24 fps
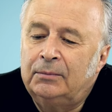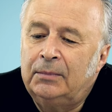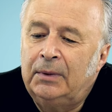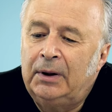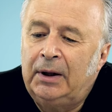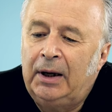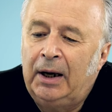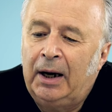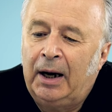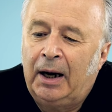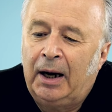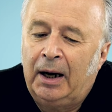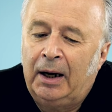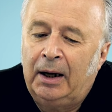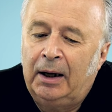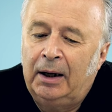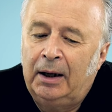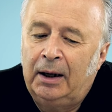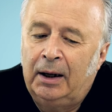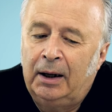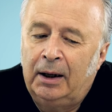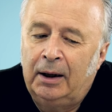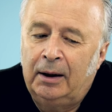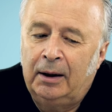Ja
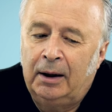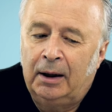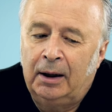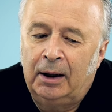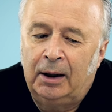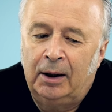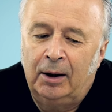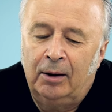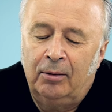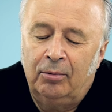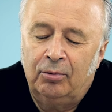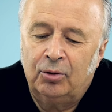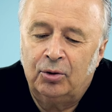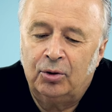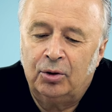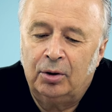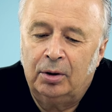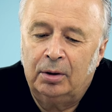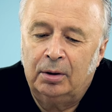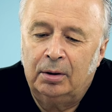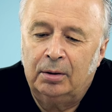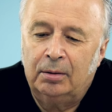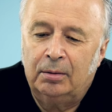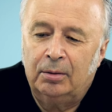e, e,
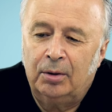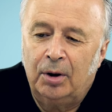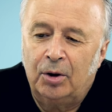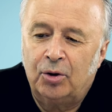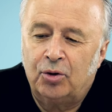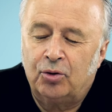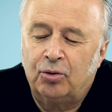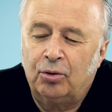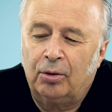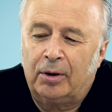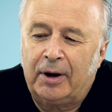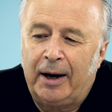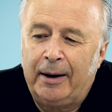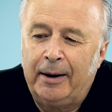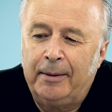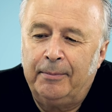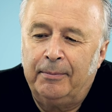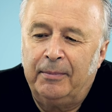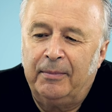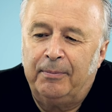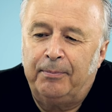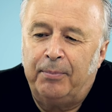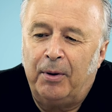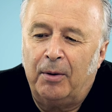
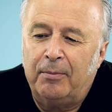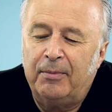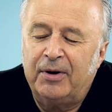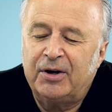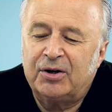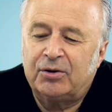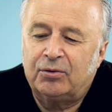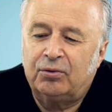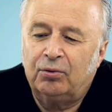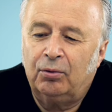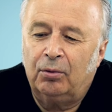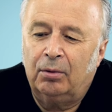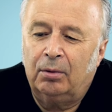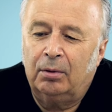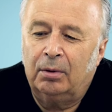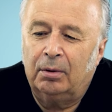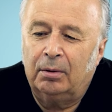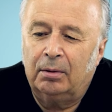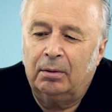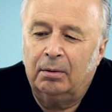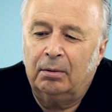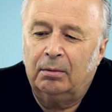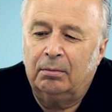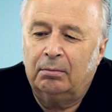szukałem pomysłu
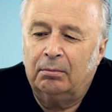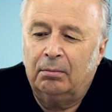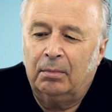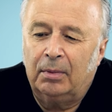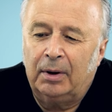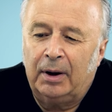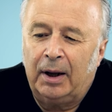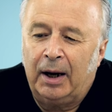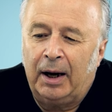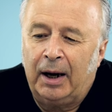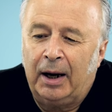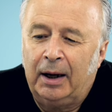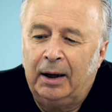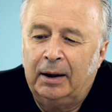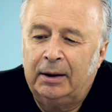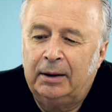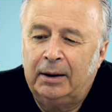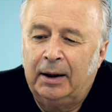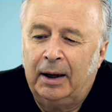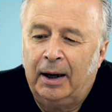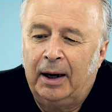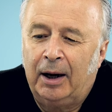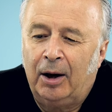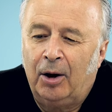na,
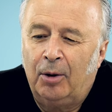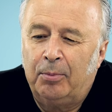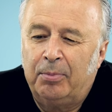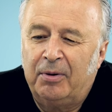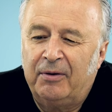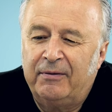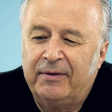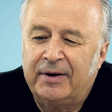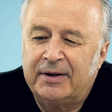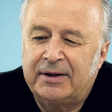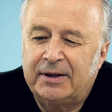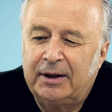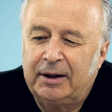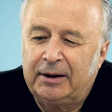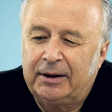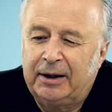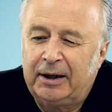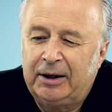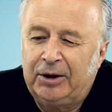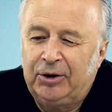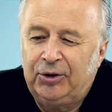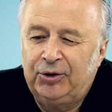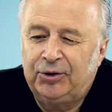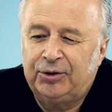na opowiedzenie
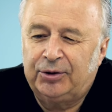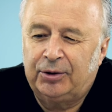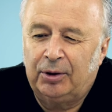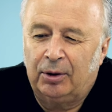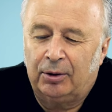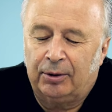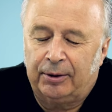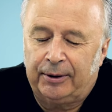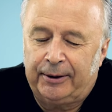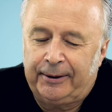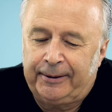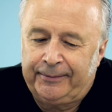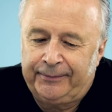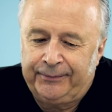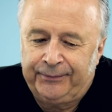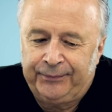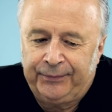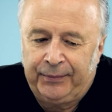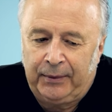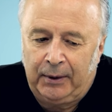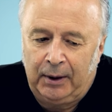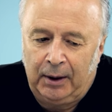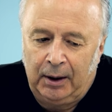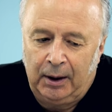tej historii
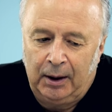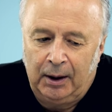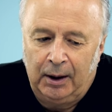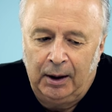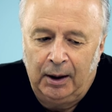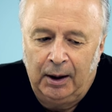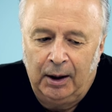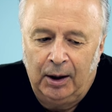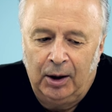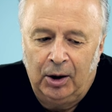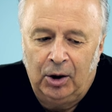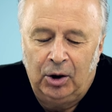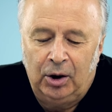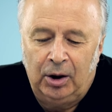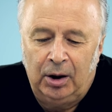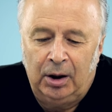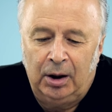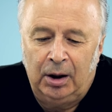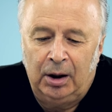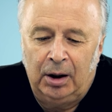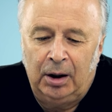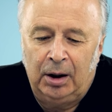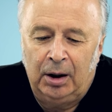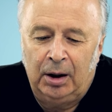
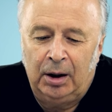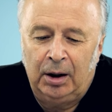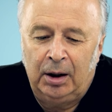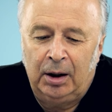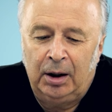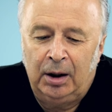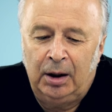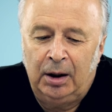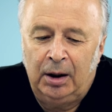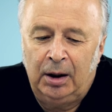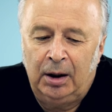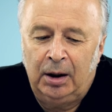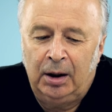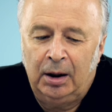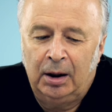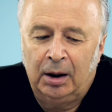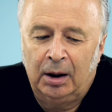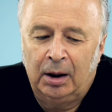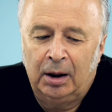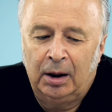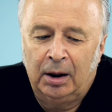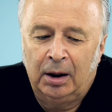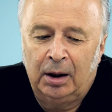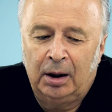i
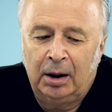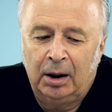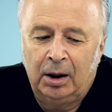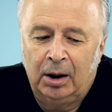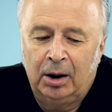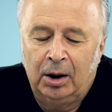e,